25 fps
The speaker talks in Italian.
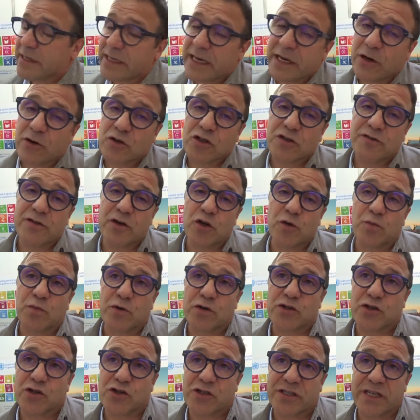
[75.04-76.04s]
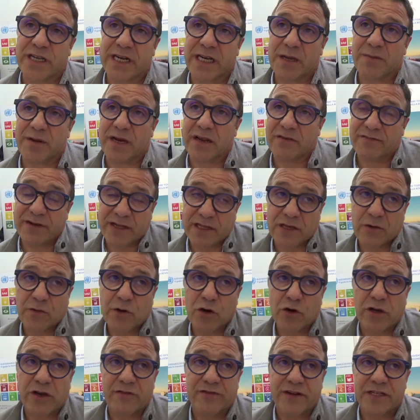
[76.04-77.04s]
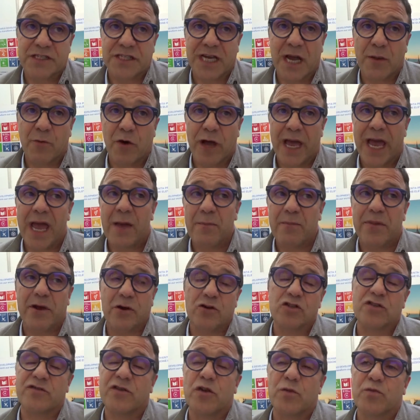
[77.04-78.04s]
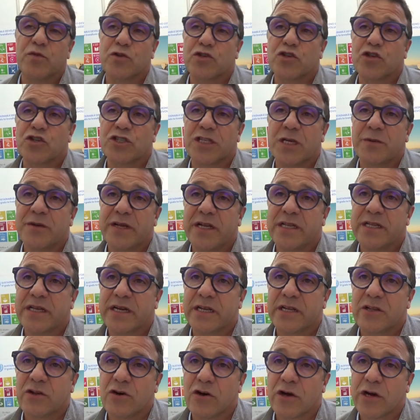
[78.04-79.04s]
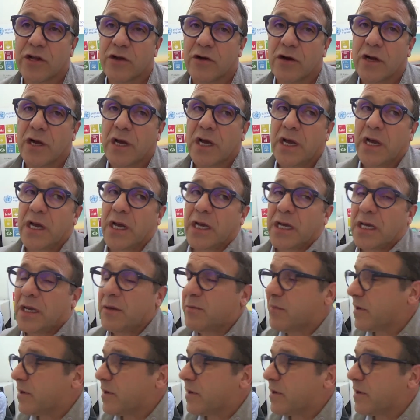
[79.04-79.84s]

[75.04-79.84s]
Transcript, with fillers: dello sviluppo sostenibile, infatti quello che facciamo è per lo sviluppo sostenibile del territorio, in